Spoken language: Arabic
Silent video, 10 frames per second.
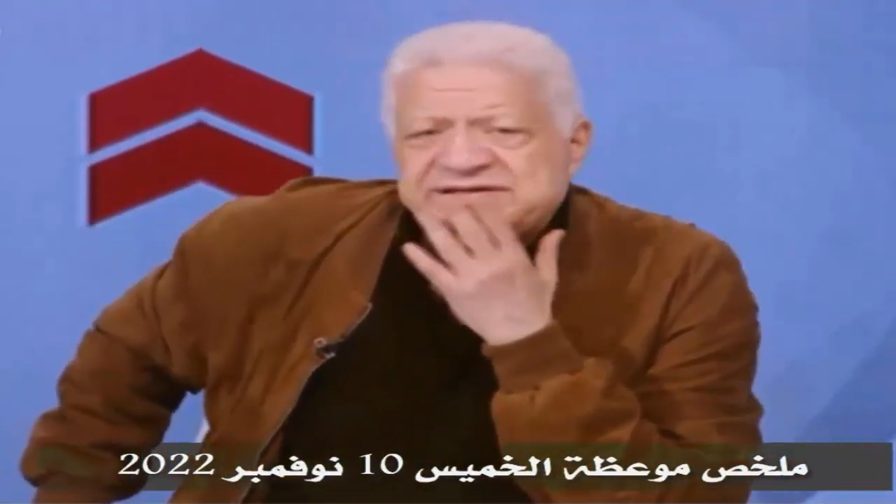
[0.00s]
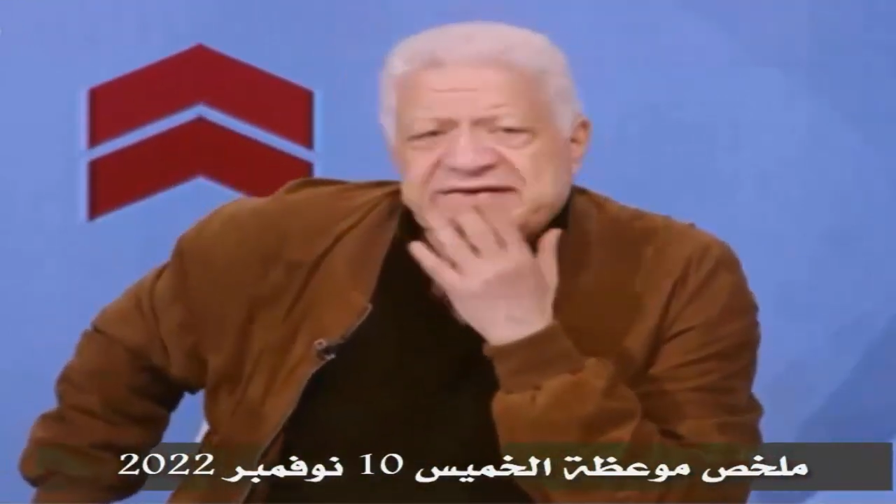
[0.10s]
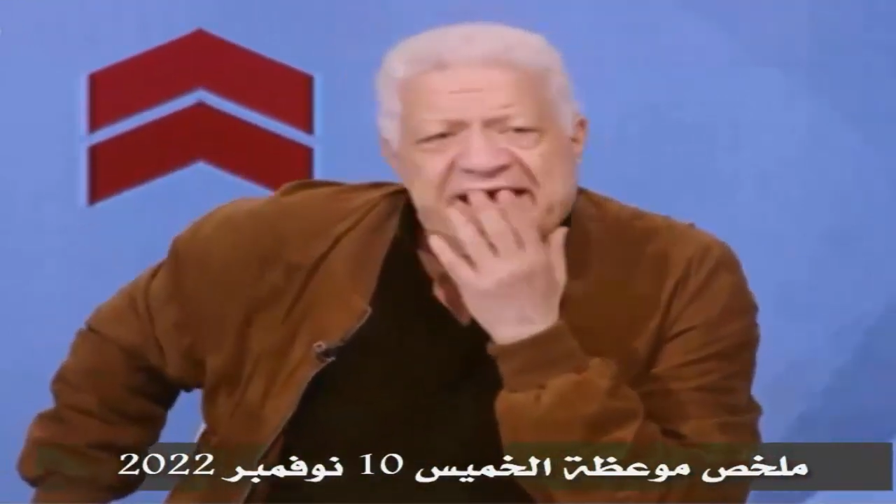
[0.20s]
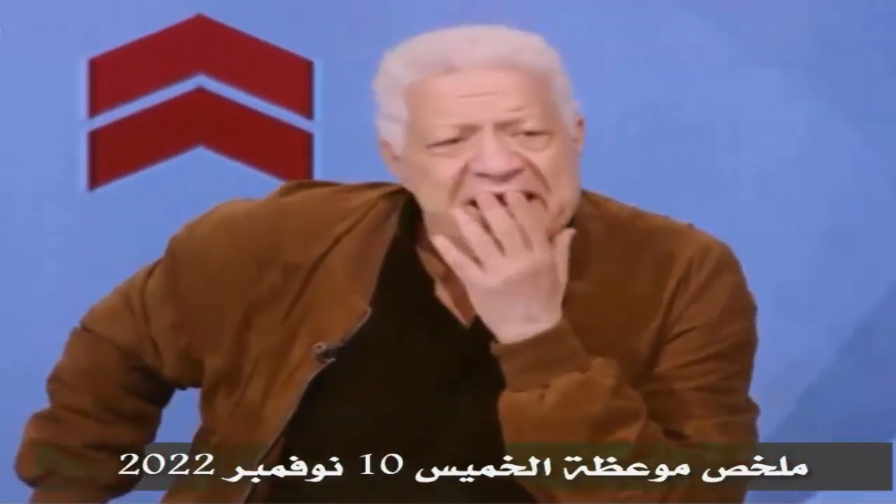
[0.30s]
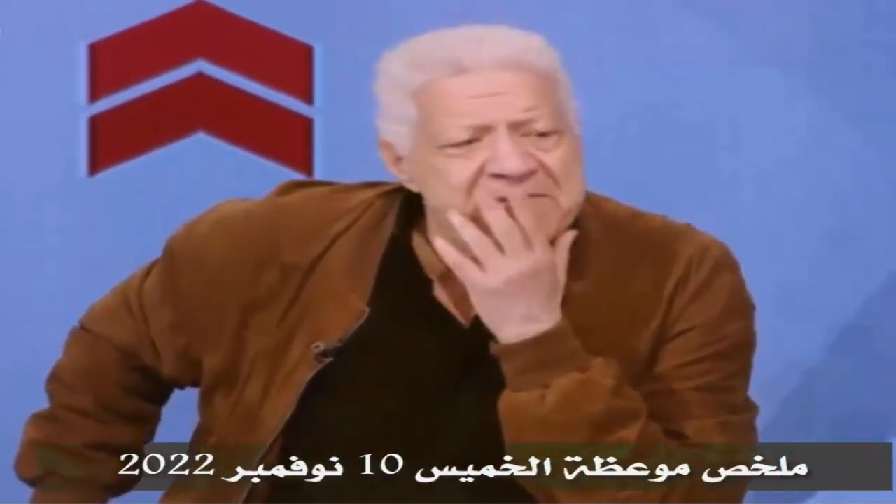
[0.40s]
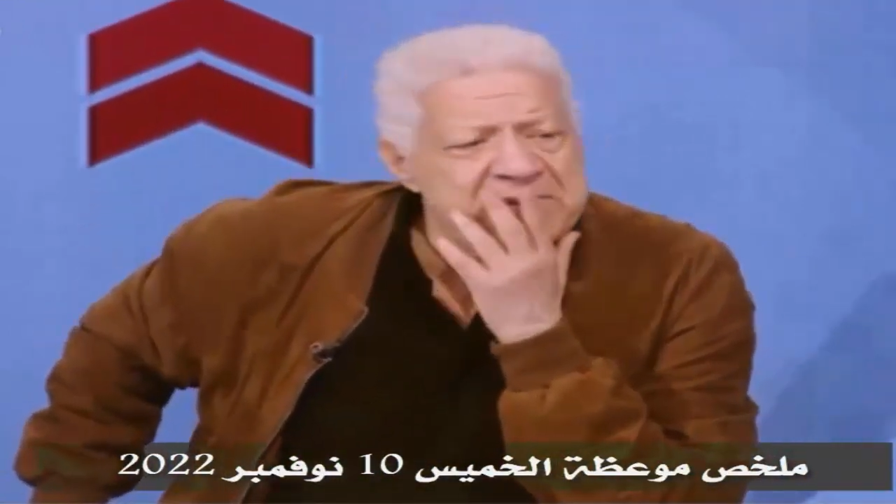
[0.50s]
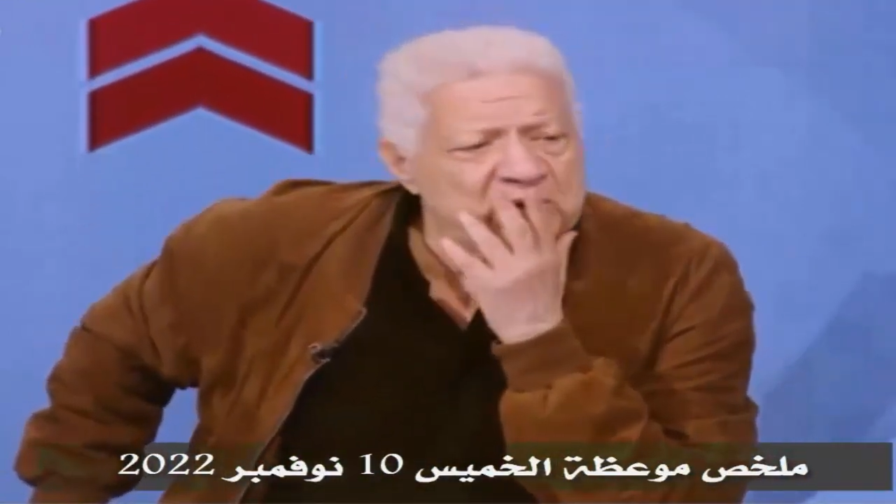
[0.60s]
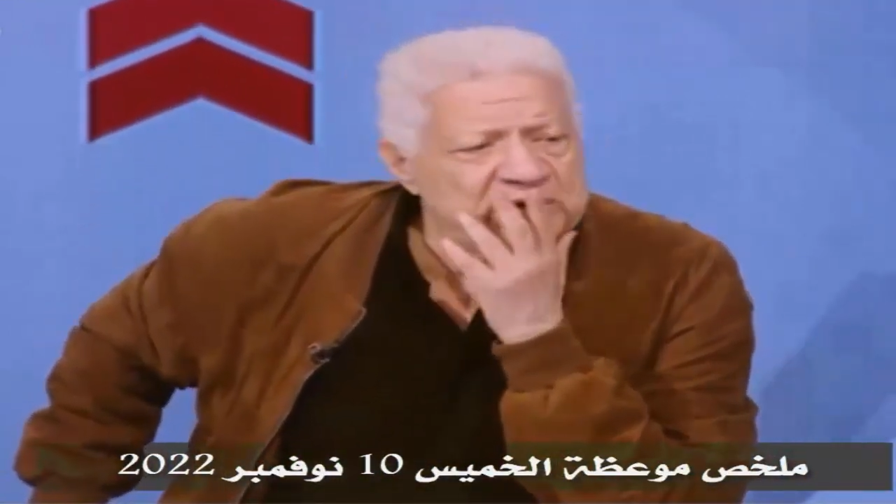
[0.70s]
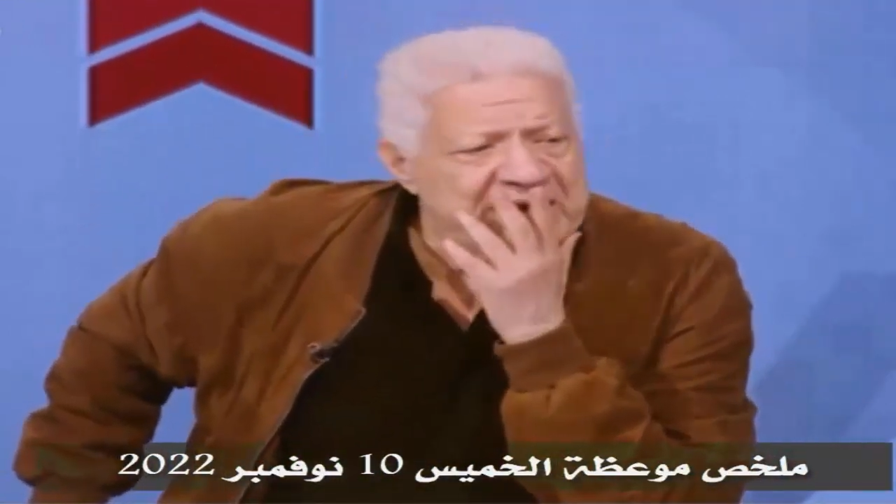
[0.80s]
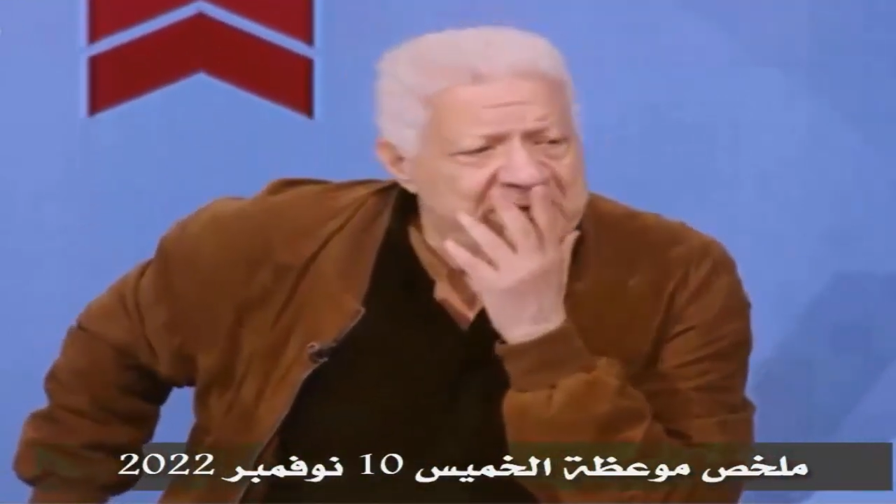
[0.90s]
سيلان
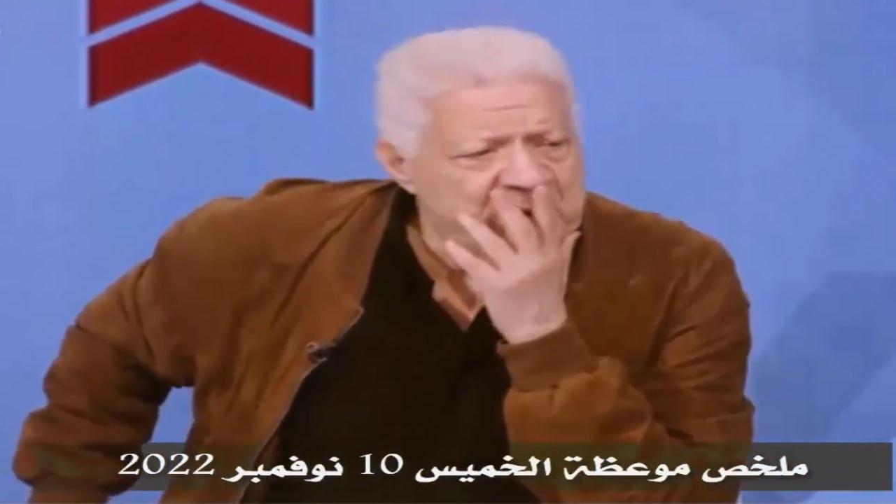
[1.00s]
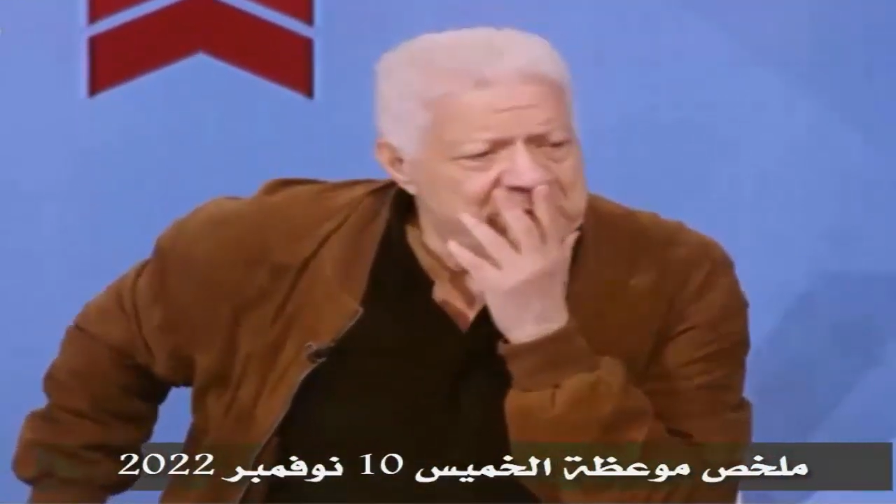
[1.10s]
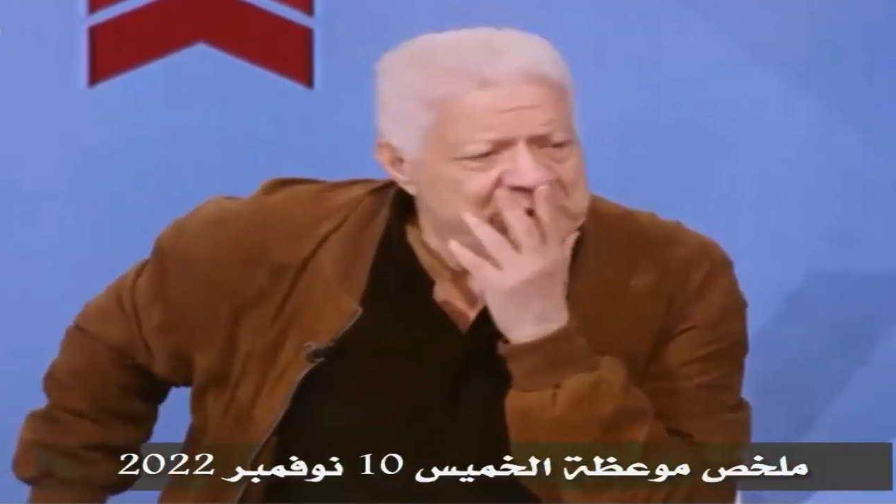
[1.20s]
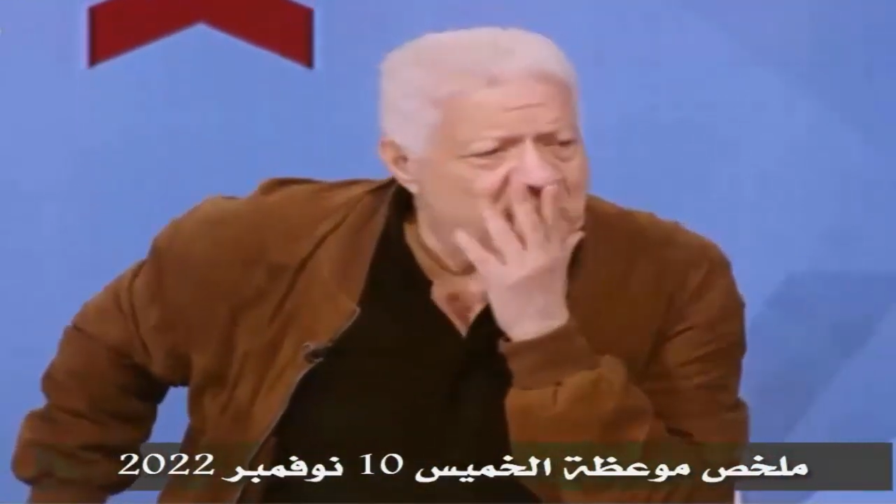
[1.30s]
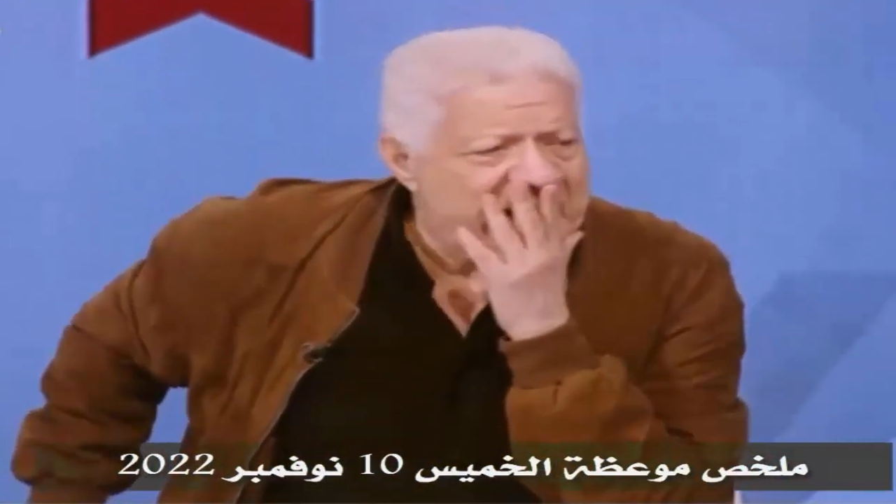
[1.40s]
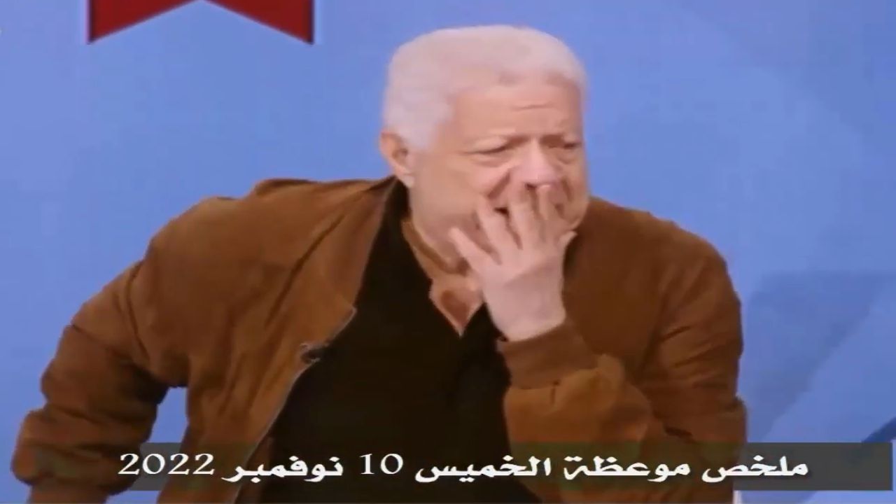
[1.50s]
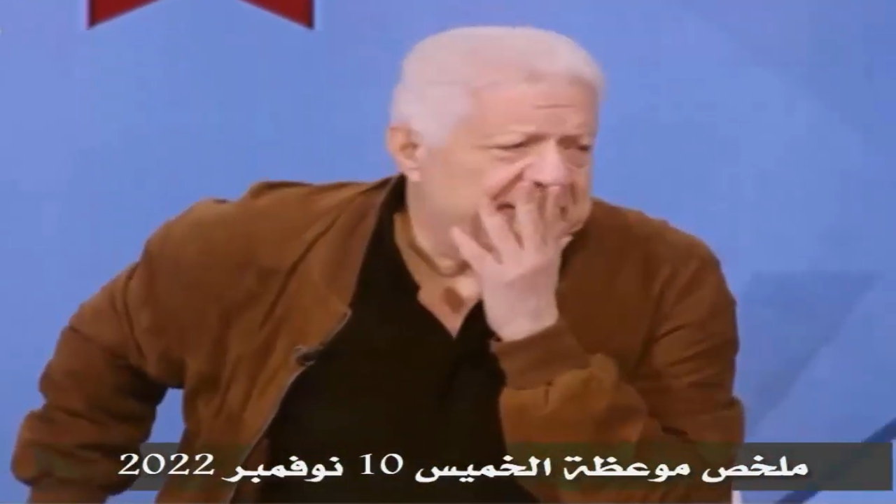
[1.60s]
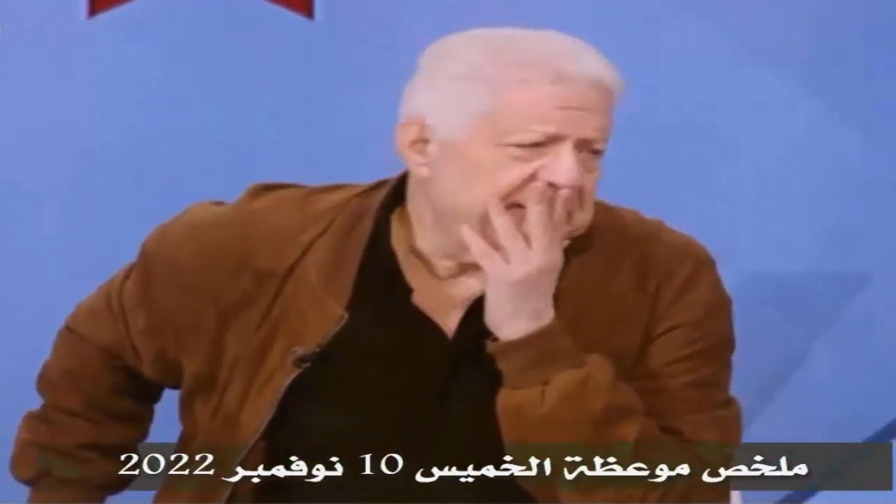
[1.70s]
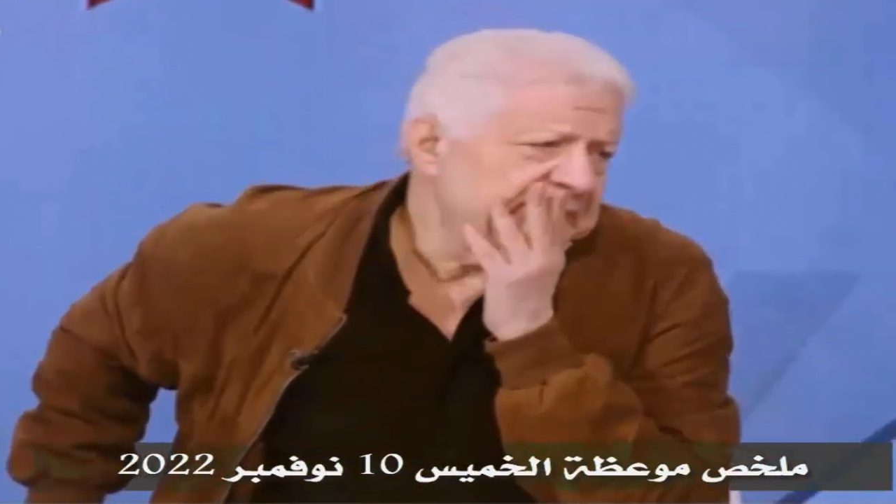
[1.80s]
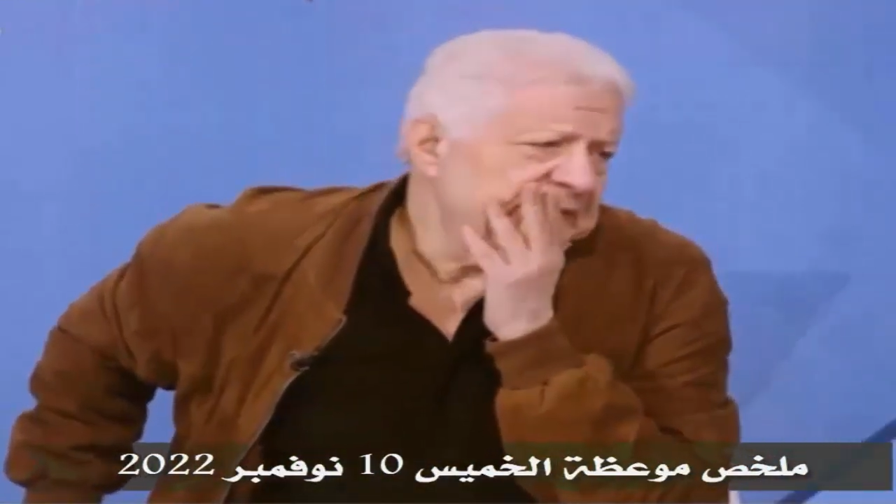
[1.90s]
من قدام ومن
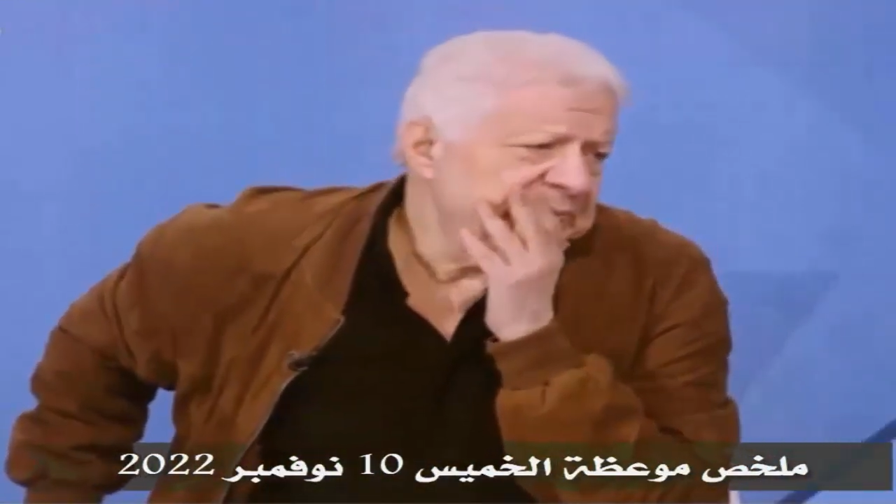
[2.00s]
ورا